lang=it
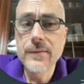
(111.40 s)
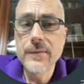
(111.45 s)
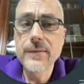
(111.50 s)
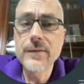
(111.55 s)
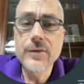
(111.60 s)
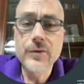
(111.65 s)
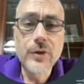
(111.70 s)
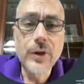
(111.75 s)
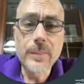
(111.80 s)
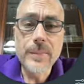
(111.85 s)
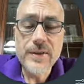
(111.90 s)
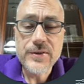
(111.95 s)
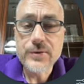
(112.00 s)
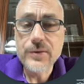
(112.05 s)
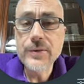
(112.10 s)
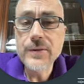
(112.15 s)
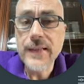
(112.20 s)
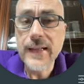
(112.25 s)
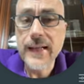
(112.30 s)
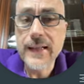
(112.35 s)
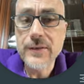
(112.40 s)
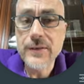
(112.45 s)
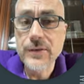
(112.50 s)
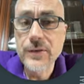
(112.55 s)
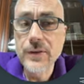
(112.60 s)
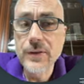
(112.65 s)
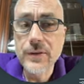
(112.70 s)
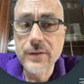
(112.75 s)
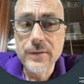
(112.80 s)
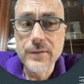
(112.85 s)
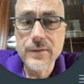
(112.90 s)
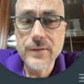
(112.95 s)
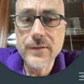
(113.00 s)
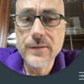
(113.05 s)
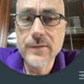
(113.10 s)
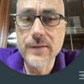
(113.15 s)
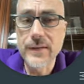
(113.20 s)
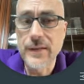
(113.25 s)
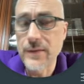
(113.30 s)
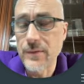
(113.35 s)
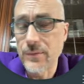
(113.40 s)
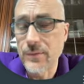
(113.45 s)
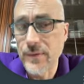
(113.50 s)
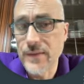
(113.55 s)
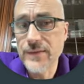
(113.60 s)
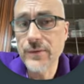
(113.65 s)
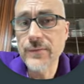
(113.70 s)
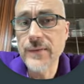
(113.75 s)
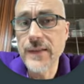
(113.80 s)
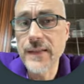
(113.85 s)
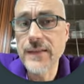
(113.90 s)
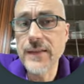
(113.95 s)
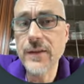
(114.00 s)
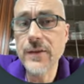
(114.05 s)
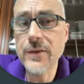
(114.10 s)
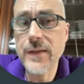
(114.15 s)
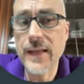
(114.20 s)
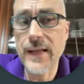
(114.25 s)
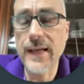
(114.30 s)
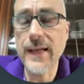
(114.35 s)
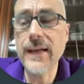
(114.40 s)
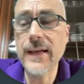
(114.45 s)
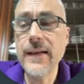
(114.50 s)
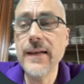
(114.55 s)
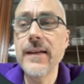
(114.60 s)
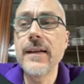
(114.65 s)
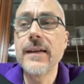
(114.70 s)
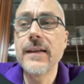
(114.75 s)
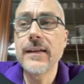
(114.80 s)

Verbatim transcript: do per scontato in questo video che